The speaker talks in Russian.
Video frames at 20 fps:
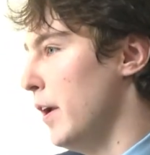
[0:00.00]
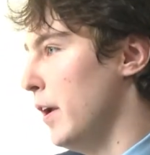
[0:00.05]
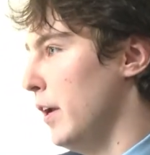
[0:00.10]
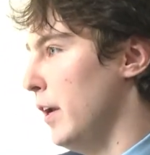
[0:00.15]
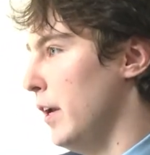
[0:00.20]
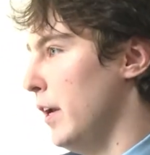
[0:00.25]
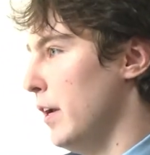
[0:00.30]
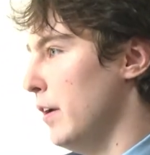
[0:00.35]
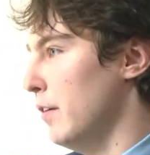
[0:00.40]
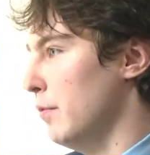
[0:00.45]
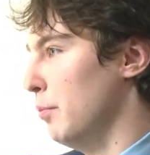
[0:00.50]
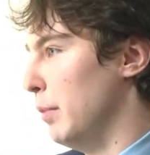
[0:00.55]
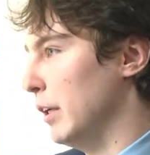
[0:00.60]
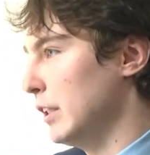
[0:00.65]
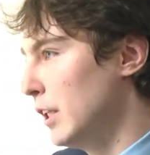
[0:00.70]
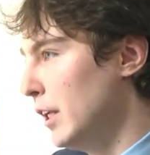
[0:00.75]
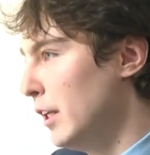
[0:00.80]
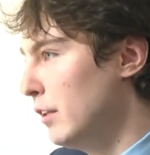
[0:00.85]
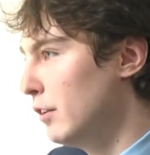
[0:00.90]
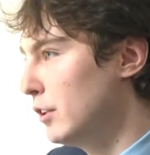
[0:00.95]
И
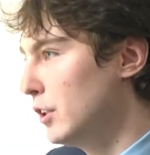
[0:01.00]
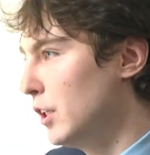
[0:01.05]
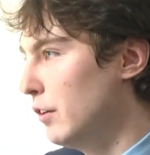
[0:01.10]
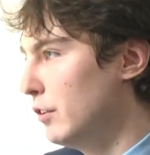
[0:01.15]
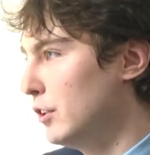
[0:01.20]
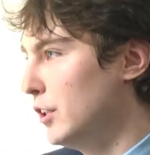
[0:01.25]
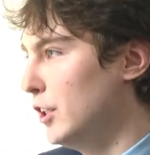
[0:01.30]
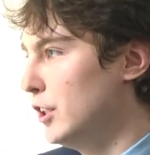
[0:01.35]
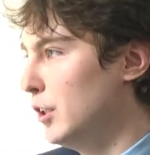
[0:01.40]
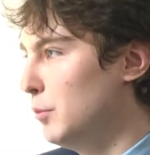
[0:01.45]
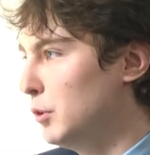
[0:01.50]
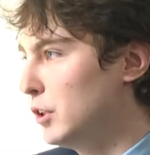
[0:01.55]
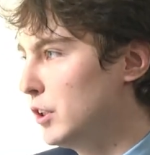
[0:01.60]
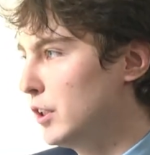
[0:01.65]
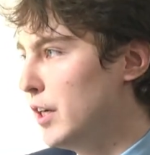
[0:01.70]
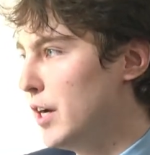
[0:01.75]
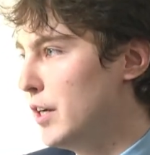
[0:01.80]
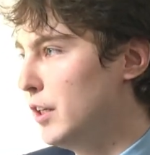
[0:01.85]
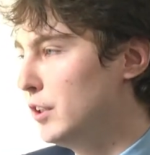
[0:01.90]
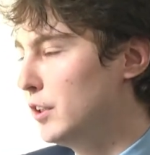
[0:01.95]
последовательно все эти
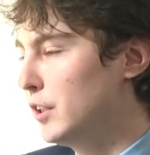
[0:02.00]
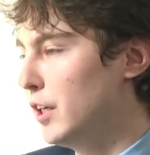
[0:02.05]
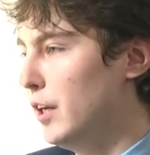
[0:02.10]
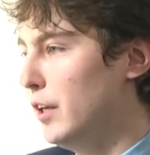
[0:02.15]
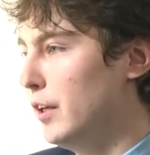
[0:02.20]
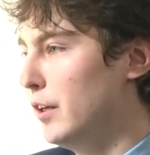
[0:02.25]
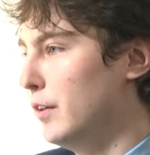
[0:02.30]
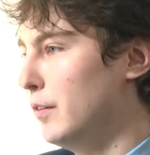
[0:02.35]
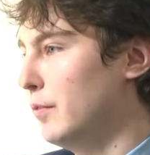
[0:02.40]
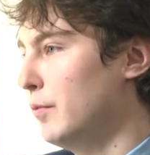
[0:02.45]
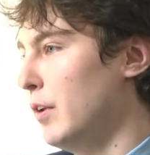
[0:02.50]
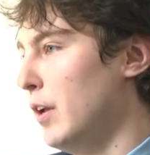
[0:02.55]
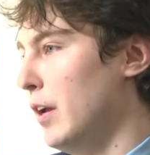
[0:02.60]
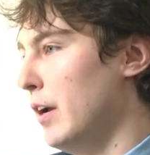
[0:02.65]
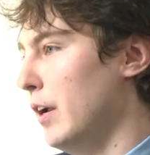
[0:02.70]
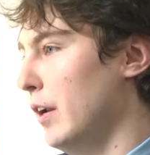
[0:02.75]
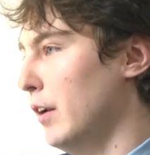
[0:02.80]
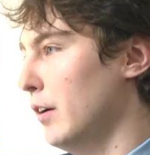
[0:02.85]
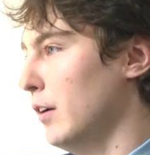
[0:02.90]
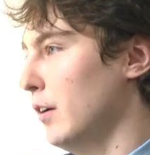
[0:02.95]
места, они стали,
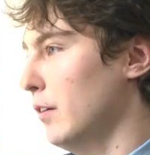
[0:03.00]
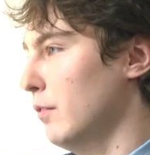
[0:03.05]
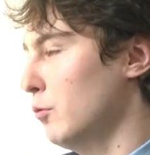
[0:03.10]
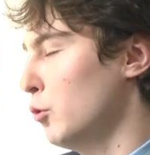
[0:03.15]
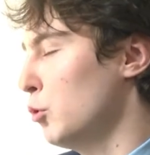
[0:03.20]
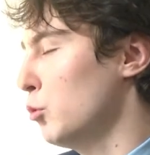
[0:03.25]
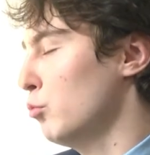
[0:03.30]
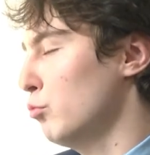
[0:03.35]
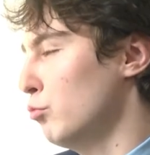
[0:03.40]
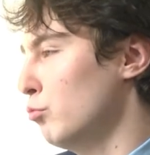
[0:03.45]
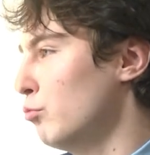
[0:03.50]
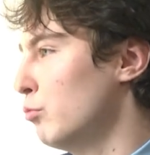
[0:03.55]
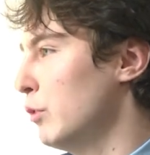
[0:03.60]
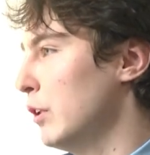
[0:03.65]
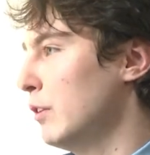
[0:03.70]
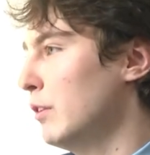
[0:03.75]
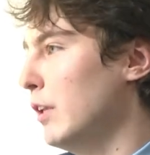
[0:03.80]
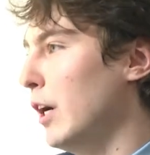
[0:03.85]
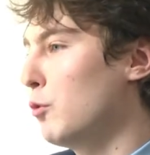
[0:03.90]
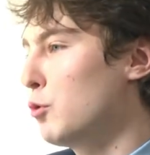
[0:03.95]
э, ну,
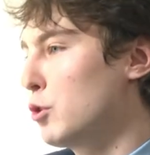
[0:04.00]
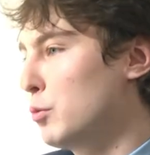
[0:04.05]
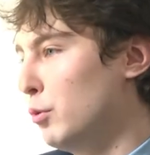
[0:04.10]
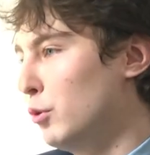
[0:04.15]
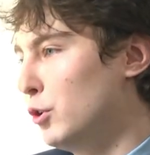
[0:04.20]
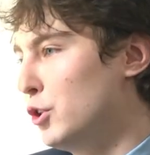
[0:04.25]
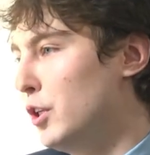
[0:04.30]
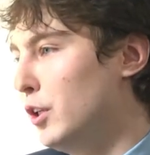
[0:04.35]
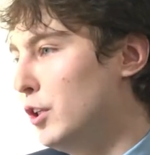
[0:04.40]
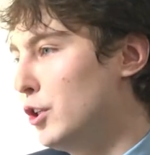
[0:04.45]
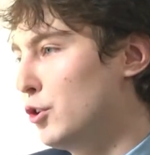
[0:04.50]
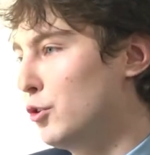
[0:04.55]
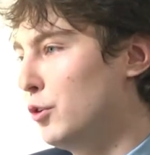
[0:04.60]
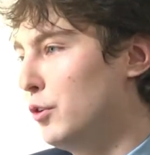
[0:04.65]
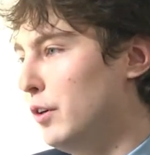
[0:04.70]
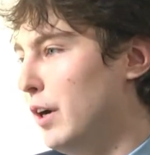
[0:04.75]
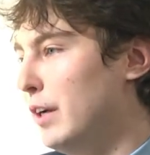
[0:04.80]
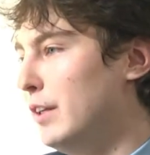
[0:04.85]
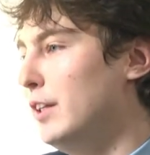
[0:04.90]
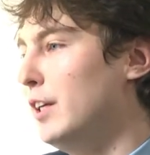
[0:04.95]
так уж получилось,
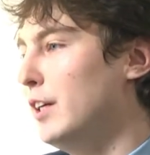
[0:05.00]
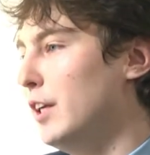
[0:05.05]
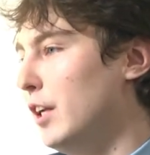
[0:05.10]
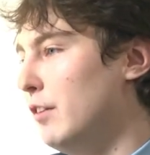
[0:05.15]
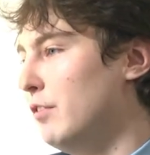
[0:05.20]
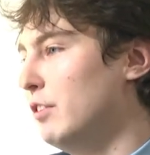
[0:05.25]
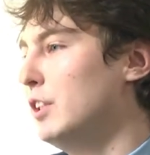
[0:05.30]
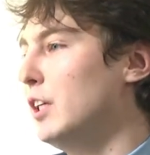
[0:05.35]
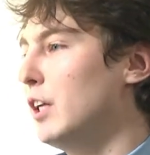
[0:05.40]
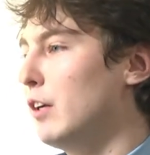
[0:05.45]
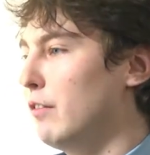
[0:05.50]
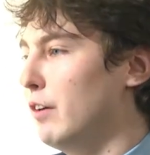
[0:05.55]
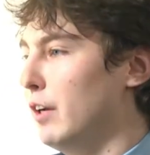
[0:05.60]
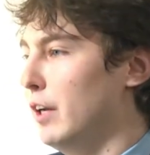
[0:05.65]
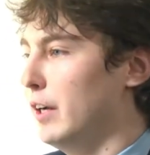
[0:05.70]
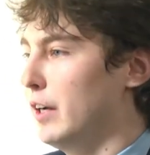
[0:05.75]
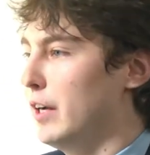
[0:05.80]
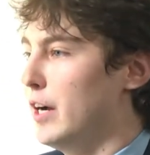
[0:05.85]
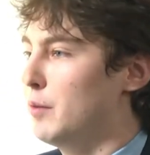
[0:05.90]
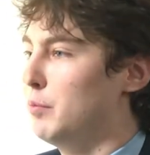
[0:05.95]
что их
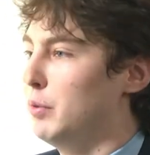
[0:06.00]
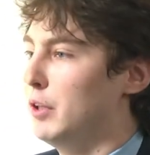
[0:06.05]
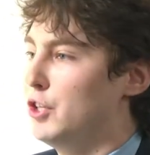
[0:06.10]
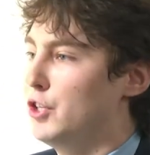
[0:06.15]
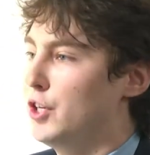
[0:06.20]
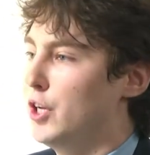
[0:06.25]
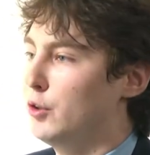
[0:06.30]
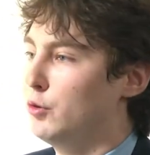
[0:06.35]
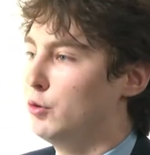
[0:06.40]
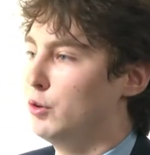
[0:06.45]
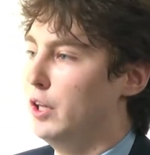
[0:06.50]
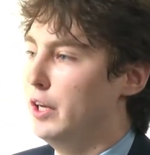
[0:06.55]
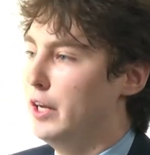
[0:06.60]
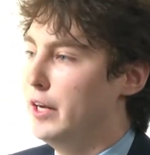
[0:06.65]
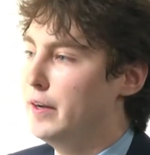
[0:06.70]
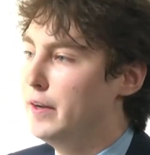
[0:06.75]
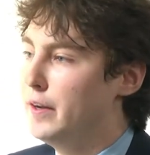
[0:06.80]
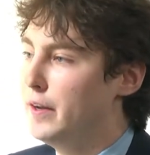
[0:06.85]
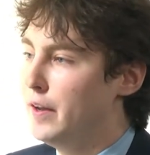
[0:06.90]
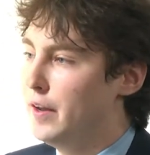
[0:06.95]
ликвидировали как площадку
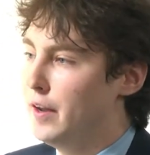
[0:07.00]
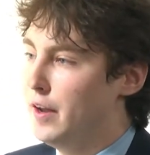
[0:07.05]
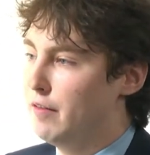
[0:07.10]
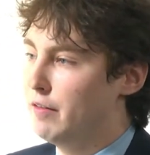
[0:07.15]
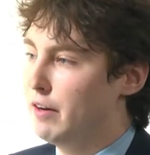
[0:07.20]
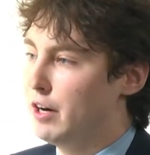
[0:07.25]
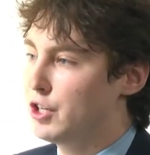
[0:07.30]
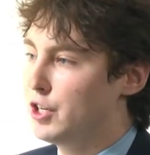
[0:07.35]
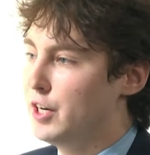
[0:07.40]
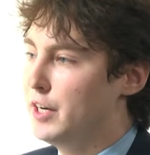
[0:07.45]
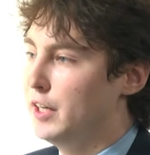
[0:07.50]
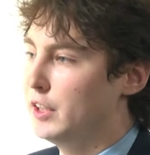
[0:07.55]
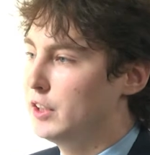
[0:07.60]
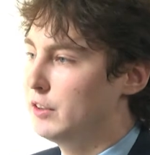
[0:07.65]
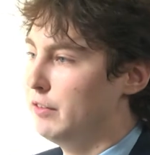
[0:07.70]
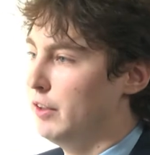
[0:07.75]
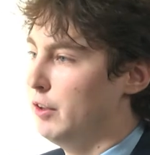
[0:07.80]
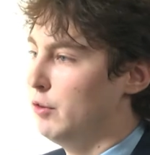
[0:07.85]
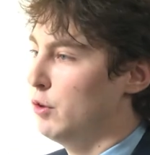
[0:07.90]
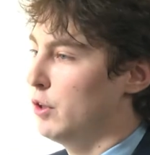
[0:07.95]
для выражения
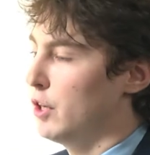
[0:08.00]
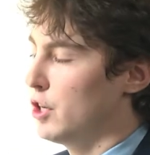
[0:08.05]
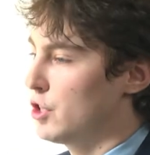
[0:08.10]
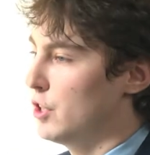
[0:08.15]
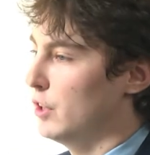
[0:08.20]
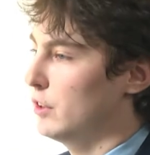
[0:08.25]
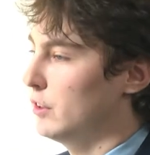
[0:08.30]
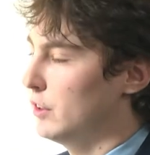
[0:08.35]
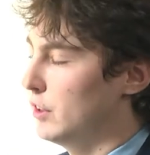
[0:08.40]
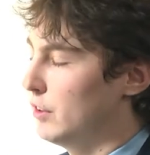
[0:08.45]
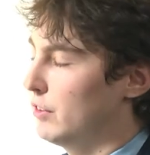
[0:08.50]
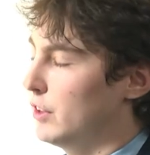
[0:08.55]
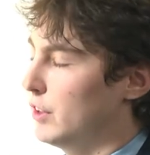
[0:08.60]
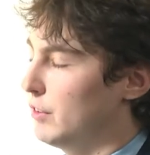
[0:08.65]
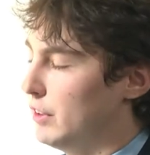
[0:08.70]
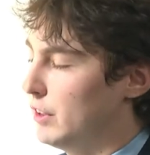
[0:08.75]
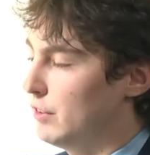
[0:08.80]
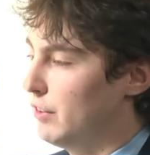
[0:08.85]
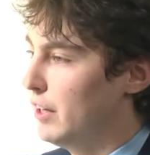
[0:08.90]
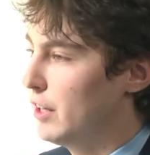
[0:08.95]
своего граждан,
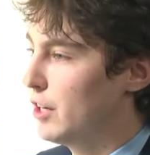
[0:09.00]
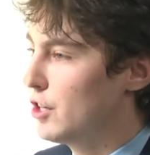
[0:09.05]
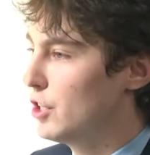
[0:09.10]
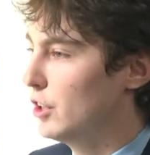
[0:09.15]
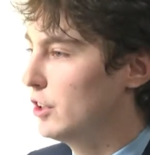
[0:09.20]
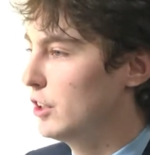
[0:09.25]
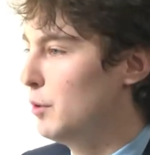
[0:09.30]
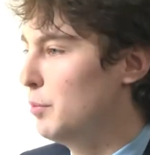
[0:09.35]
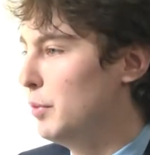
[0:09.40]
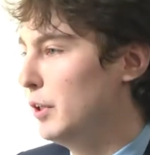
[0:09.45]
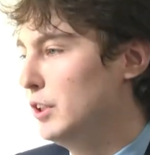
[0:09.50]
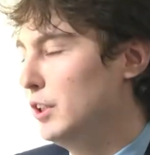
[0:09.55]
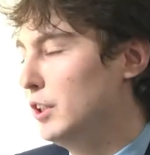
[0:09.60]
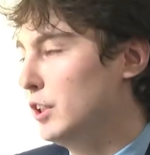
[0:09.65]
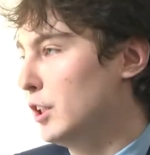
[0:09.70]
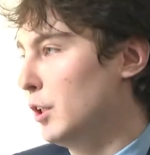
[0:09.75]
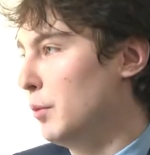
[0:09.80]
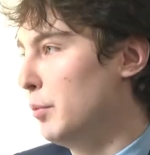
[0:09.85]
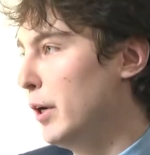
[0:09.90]
своей гражданской позиции.